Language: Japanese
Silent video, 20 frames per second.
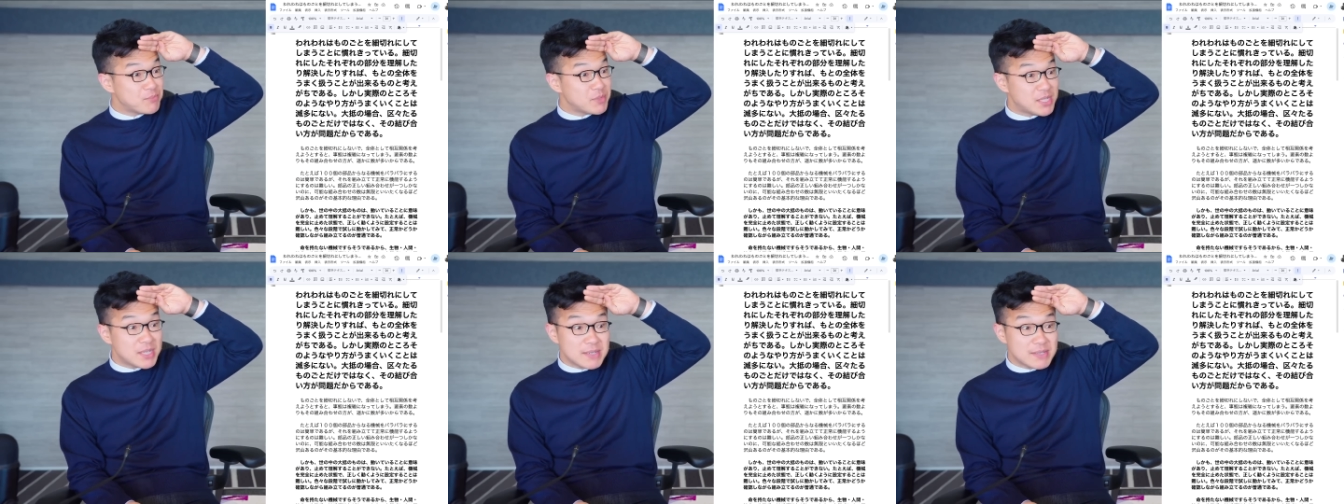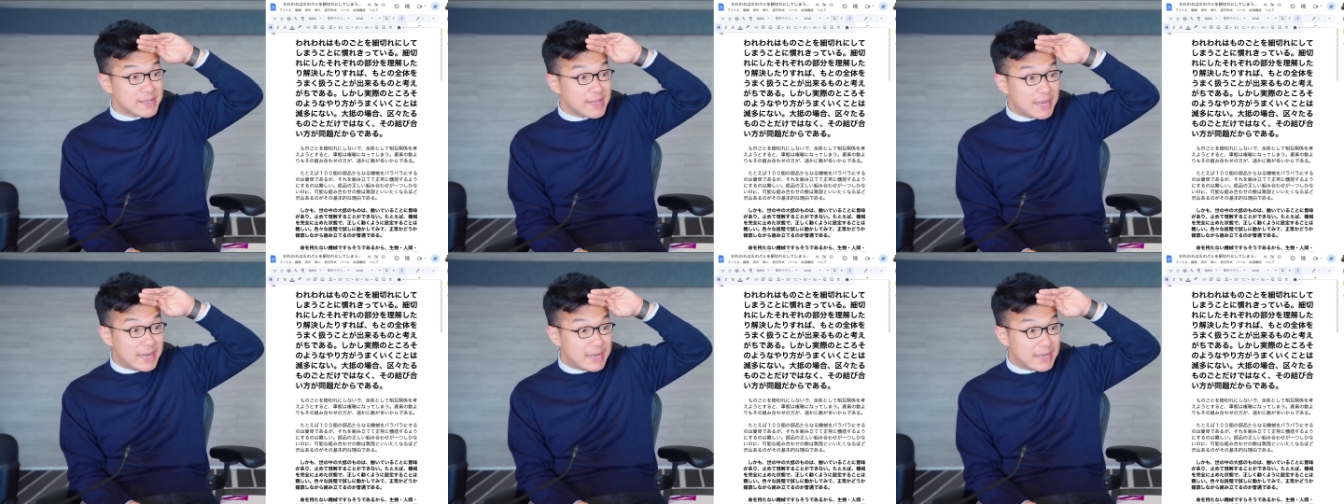
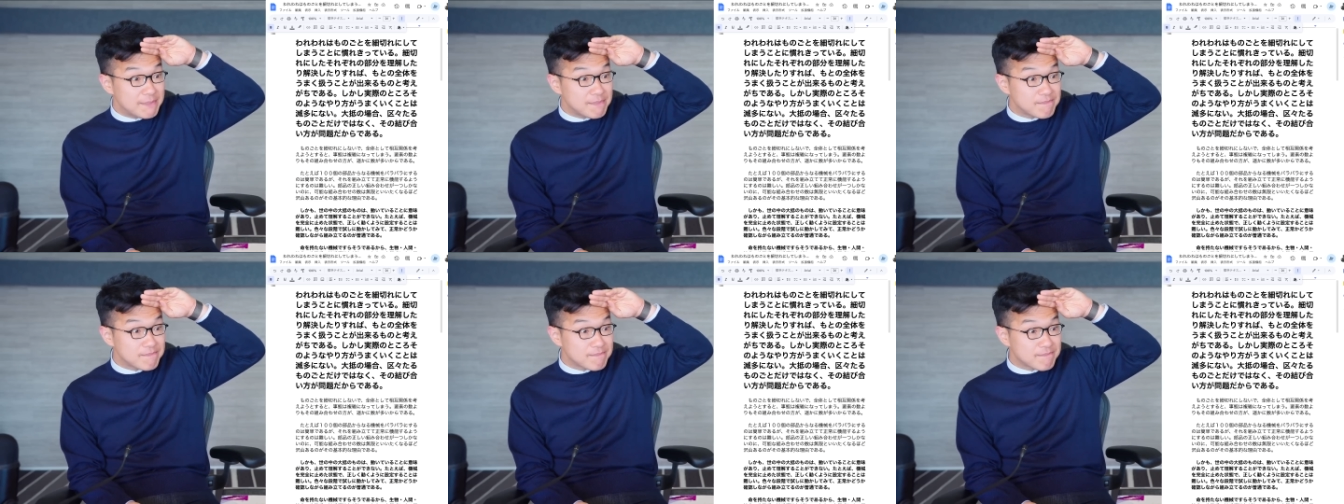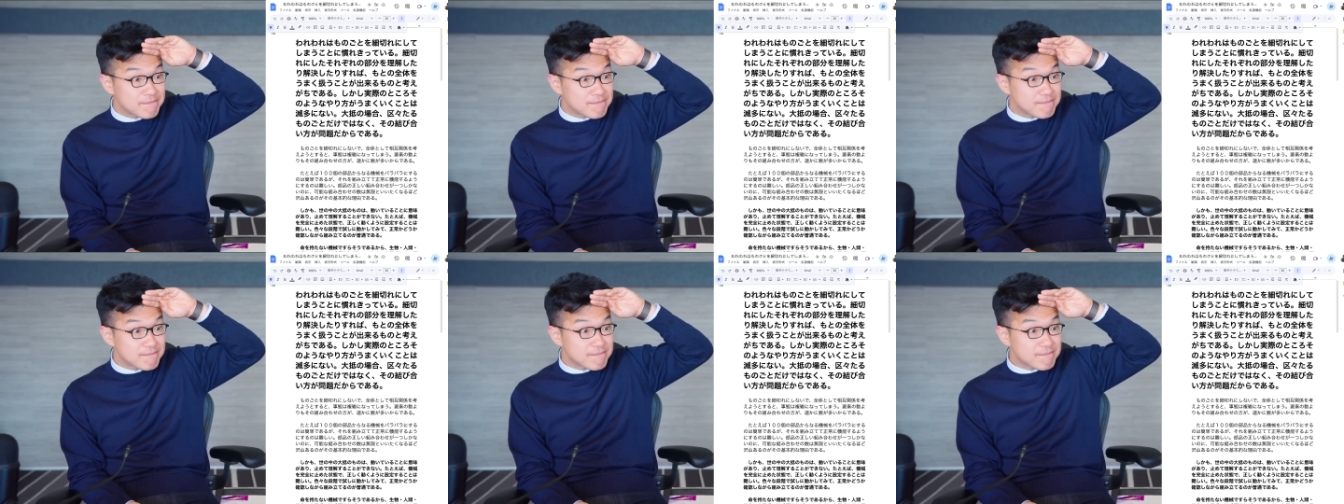幸せだ、
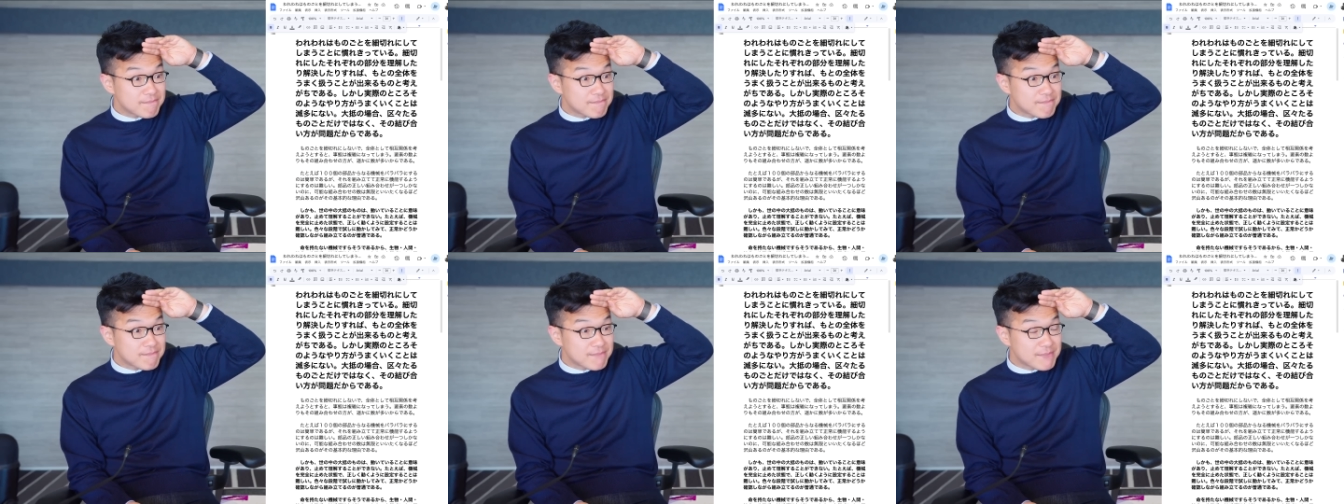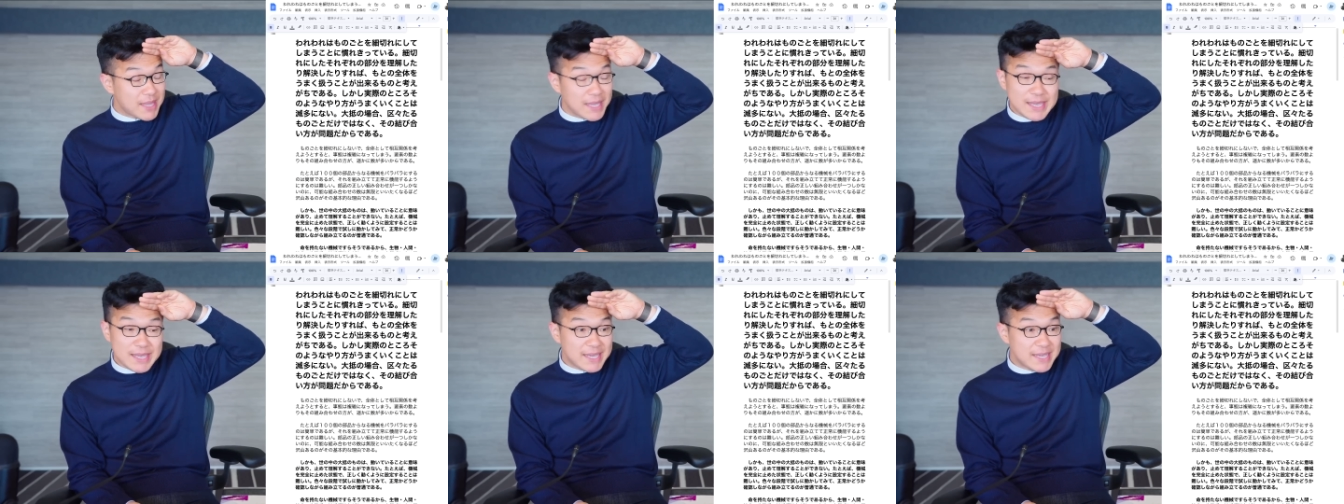
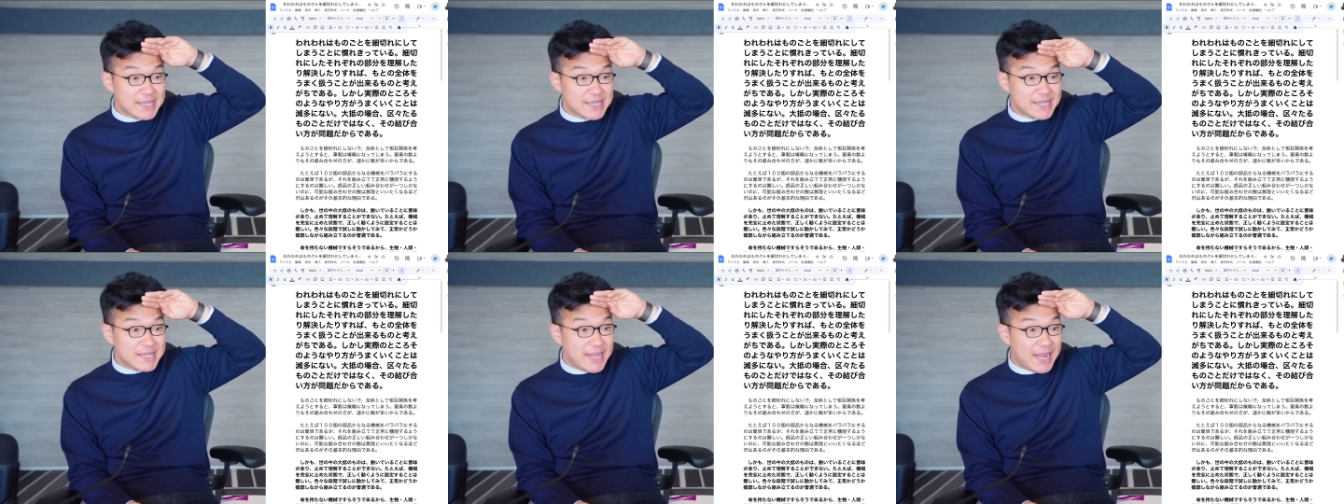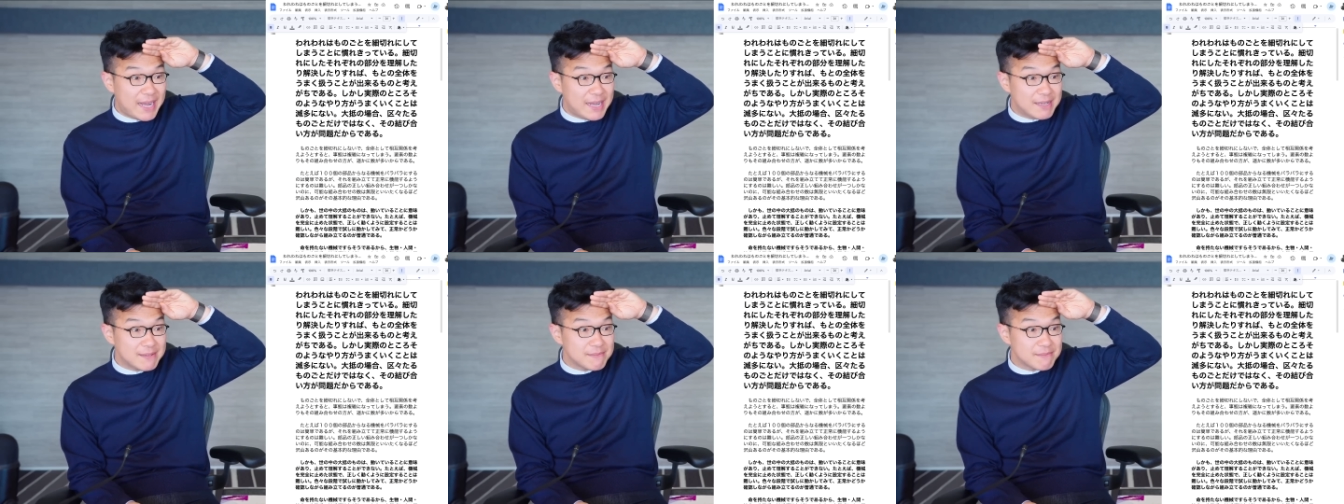いい景色
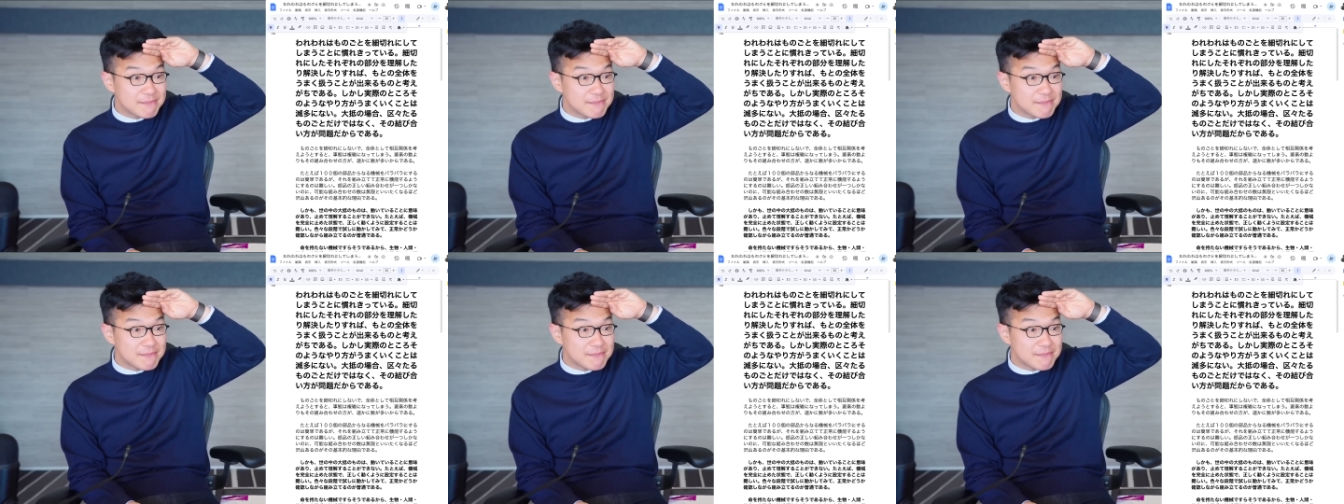だっ